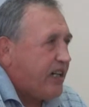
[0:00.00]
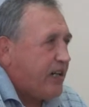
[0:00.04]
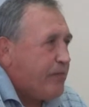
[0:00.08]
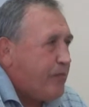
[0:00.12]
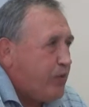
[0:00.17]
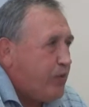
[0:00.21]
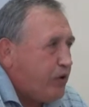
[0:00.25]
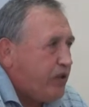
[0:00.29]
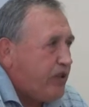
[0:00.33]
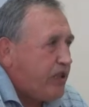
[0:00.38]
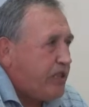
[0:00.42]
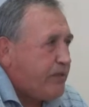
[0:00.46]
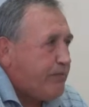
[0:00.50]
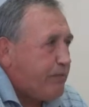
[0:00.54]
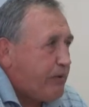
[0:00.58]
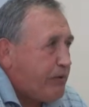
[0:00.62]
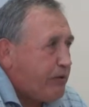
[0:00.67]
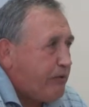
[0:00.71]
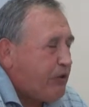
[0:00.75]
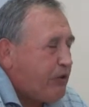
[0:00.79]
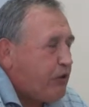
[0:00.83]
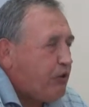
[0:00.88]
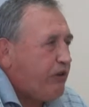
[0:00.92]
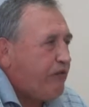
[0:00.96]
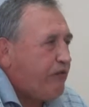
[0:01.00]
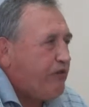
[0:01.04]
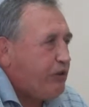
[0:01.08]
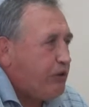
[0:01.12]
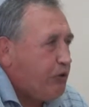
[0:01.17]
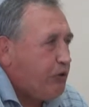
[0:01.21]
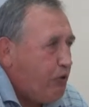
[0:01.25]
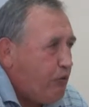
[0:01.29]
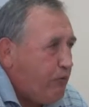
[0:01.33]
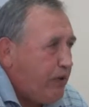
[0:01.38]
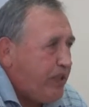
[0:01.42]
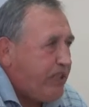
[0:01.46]
работоспособных. Вы только
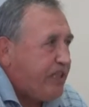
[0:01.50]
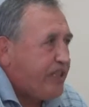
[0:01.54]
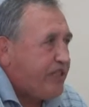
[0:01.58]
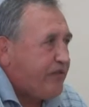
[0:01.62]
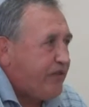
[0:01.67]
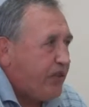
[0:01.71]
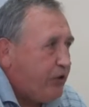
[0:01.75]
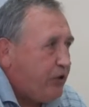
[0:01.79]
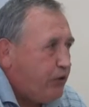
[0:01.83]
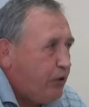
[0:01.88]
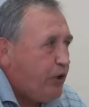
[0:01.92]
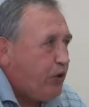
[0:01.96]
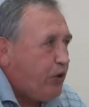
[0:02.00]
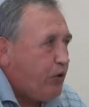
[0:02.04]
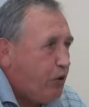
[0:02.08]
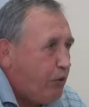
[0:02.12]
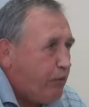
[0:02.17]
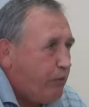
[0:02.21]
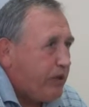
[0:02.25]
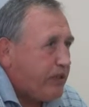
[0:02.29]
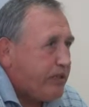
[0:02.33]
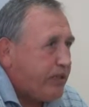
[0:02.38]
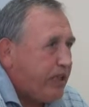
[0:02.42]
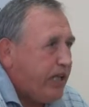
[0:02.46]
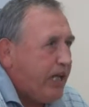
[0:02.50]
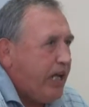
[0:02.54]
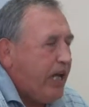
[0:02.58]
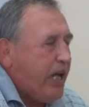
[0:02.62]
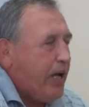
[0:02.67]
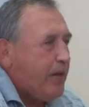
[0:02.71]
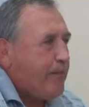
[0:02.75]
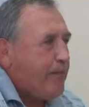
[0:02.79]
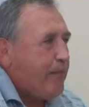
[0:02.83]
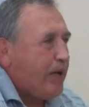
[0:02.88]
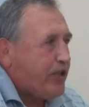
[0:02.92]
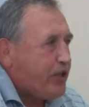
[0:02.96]
вдумайтесь в одной области.
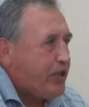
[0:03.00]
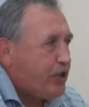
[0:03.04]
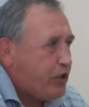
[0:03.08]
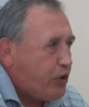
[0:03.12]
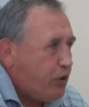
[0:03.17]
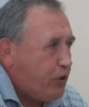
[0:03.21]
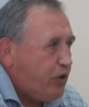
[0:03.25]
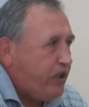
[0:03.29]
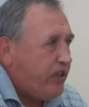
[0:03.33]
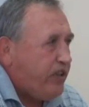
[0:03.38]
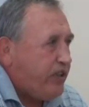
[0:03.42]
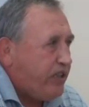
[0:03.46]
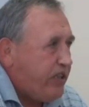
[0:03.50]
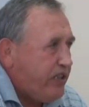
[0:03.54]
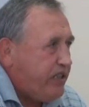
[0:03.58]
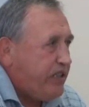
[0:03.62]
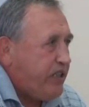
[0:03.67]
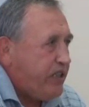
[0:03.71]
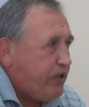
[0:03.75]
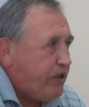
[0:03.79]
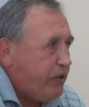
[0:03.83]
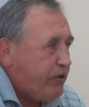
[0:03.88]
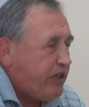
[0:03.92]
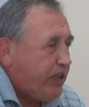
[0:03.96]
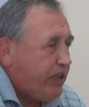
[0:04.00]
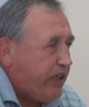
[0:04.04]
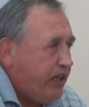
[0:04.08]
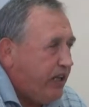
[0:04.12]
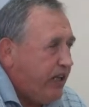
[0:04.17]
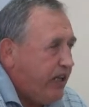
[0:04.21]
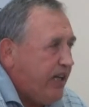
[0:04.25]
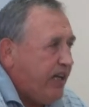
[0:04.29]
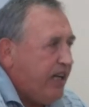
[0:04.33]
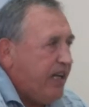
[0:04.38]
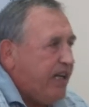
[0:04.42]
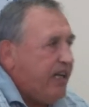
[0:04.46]
500 тысяч людей.
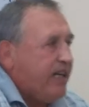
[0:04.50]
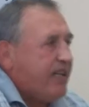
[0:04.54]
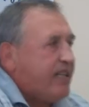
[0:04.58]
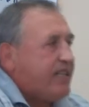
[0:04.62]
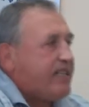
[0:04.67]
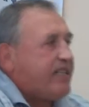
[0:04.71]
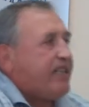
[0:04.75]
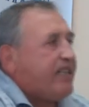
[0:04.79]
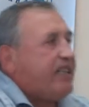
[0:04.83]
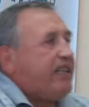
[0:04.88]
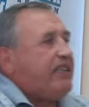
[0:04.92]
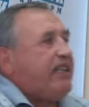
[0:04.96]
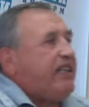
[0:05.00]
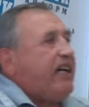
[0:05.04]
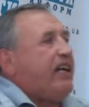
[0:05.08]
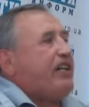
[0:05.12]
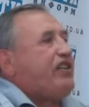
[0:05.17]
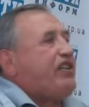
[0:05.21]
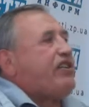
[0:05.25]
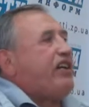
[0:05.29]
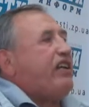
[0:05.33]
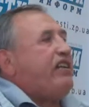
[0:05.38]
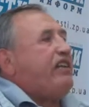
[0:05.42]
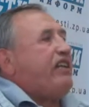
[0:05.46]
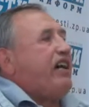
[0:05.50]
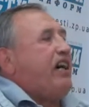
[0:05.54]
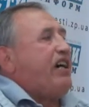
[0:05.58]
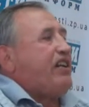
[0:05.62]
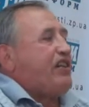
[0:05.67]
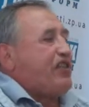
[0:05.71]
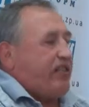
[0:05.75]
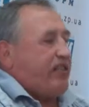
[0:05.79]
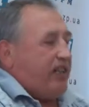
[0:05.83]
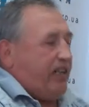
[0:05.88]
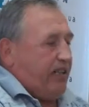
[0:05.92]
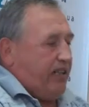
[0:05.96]
Задача
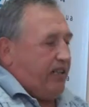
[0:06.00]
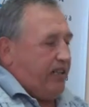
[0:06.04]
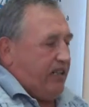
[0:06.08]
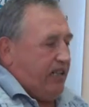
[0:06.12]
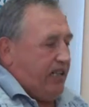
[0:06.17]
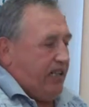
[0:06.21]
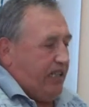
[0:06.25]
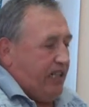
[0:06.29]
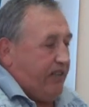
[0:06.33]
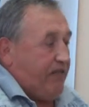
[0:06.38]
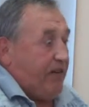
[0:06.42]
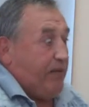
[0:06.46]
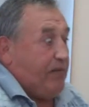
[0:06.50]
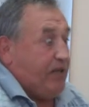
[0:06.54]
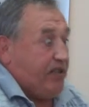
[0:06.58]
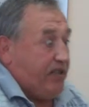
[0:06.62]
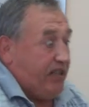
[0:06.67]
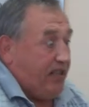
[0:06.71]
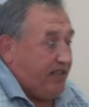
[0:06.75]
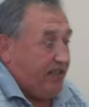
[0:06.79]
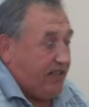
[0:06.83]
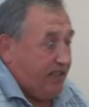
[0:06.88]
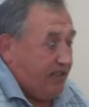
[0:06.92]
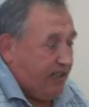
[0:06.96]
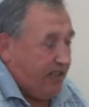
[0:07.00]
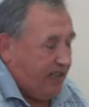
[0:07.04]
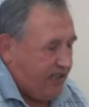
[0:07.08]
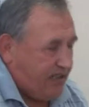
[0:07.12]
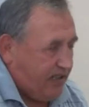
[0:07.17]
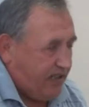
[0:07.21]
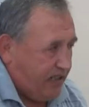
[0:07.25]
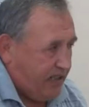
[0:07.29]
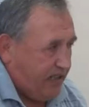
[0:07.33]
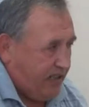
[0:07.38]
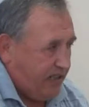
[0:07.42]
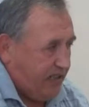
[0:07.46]
наша и вообще
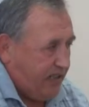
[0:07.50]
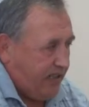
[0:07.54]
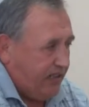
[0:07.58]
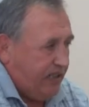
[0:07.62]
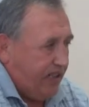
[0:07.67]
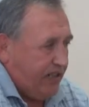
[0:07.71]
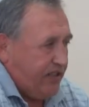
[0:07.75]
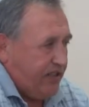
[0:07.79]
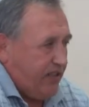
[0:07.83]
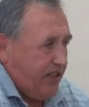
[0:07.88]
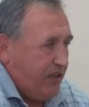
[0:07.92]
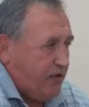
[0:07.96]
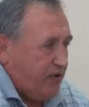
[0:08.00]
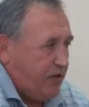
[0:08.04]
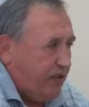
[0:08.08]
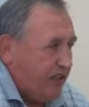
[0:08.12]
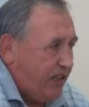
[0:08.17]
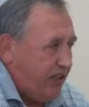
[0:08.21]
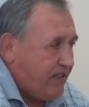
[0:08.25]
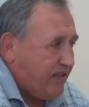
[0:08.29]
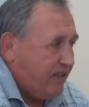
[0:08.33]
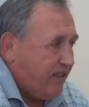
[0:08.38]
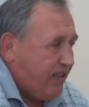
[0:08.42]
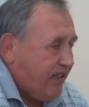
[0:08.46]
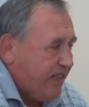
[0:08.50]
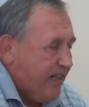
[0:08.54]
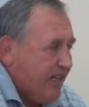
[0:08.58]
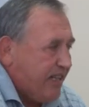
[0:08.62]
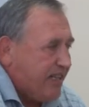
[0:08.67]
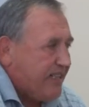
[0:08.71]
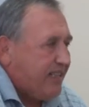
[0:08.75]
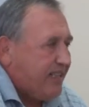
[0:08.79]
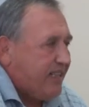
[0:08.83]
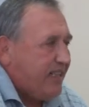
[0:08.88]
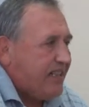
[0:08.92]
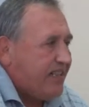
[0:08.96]
задача, задача государства
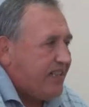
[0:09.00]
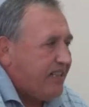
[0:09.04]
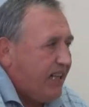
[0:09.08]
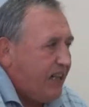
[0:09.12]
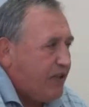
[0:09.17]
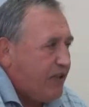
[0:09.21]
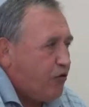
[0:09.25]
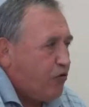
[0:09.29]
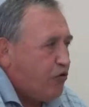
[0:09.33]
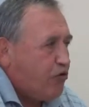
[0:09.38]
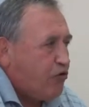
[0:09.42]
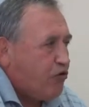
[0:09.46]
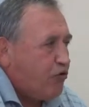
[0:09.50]
создать